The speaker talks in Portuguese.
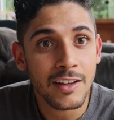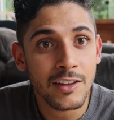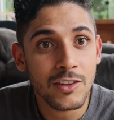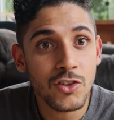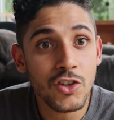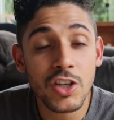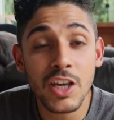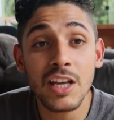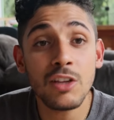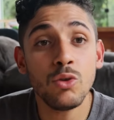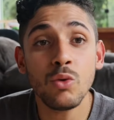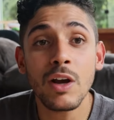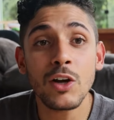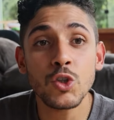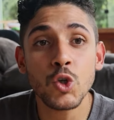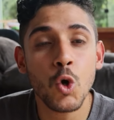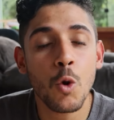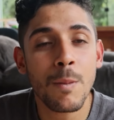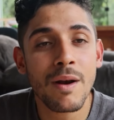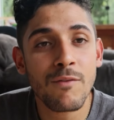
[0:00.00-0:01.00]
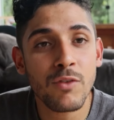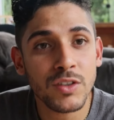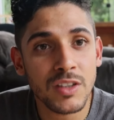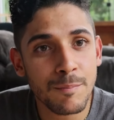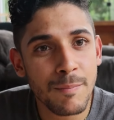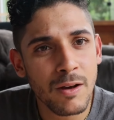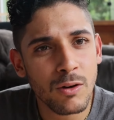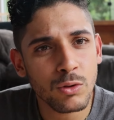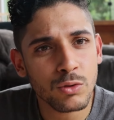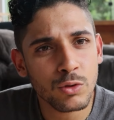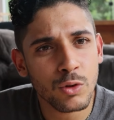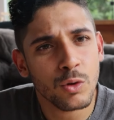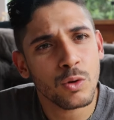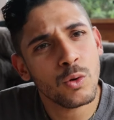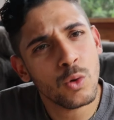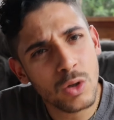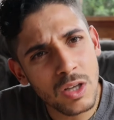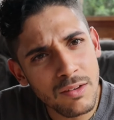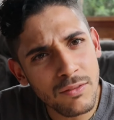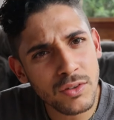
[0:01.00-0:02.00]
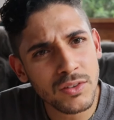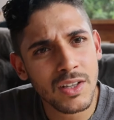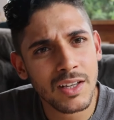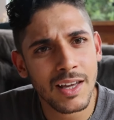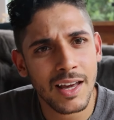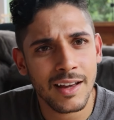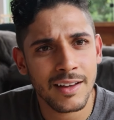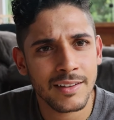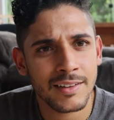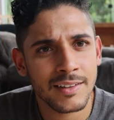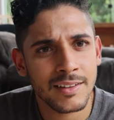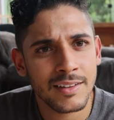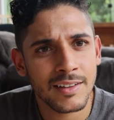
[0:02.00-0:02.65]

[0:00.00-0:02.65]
Ninguém nunca chegou para você e perguntou o que você quer.